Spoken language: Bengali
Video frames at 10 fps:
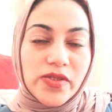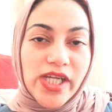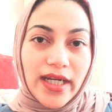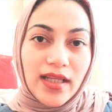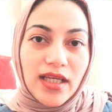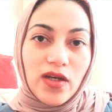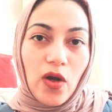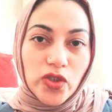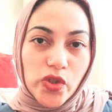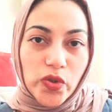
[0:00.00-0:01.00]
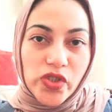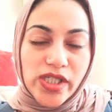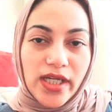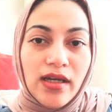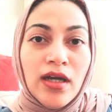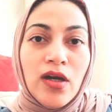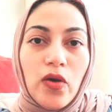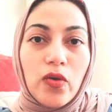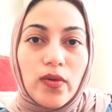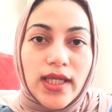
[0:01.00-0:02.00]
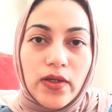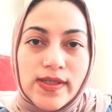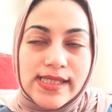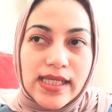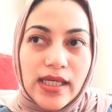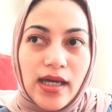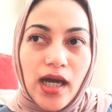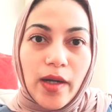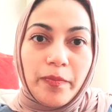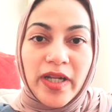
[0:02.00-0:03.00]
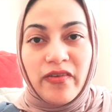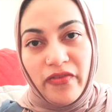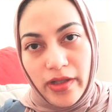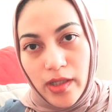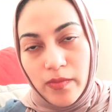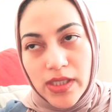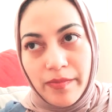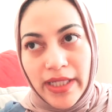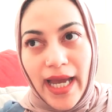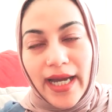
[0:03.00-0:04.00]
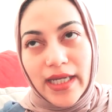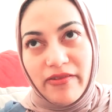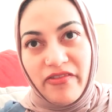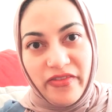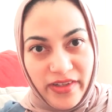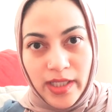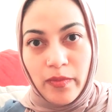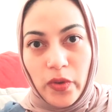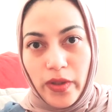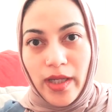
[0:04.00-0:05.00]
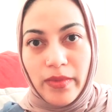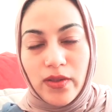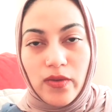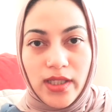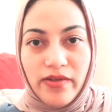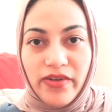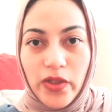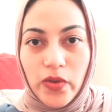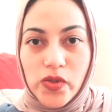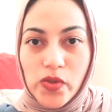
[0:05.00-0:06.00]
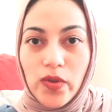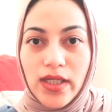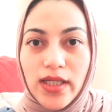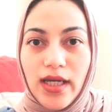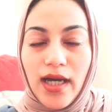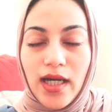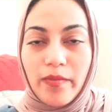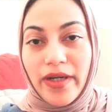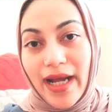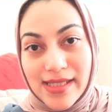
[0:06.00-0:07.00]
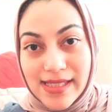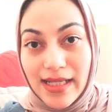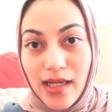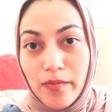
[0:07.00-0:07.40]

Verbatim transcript: চ্যানেলে লঞ্চ হচ্ছে ওগুলি হয়েছে প্রি ফিল্মড মানে আগে ফিল্ম করে আমি ওগুলি ভিডিওসগুলি রাখছিলাম